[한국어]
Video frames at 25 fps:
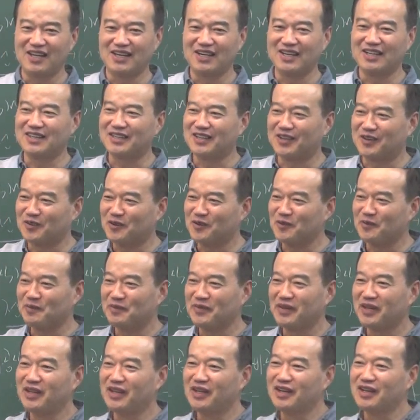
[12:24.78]
이대로.
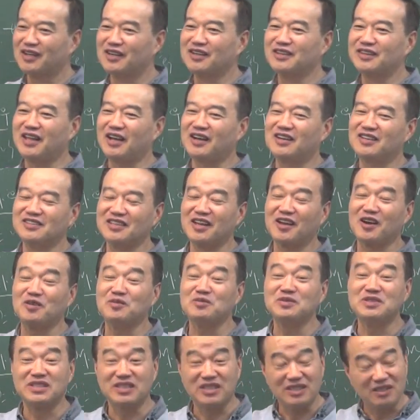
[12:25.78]
그런데 그
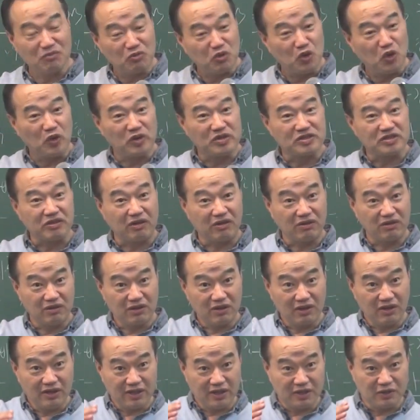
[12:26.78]
사람 뭐 있어?
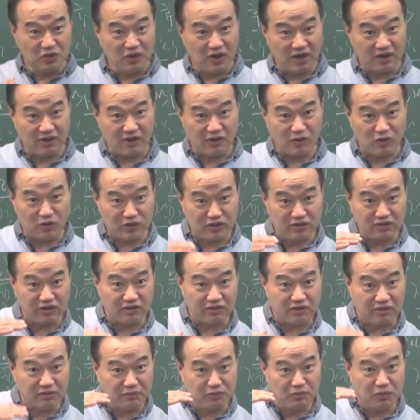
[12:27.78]
인간하고
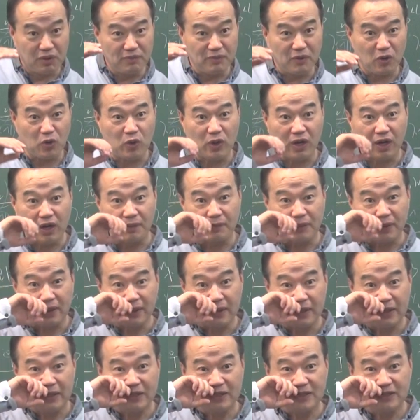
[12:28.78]
그냥 뭐만 올라가면
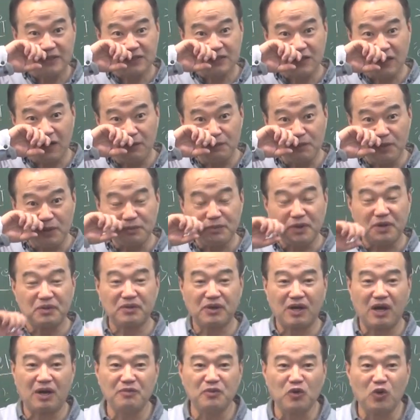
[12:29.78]
시간만
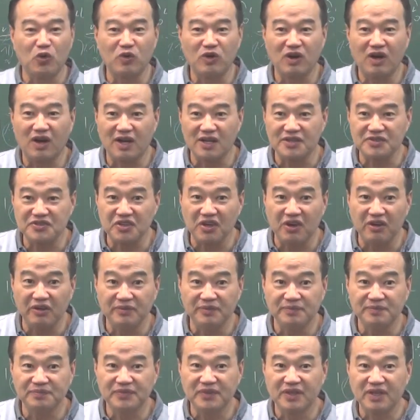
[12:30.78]
가면 올라갔죠.
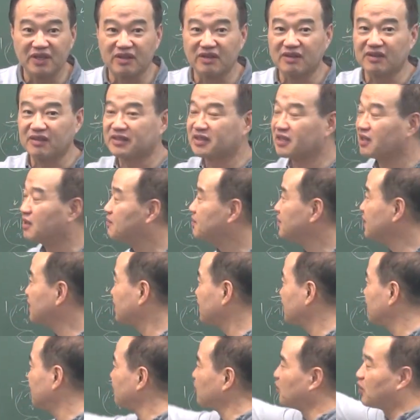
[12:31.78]
그런 것들을
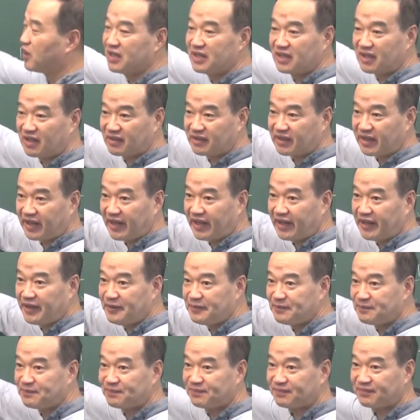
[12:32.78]
피터 원리라고 그래.
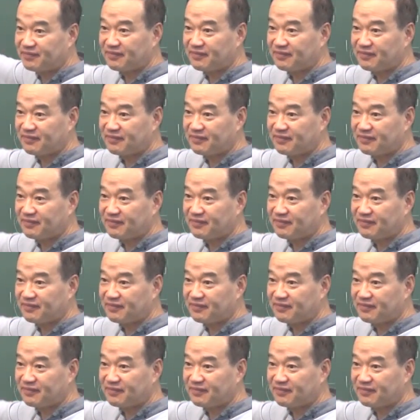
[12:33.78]
예?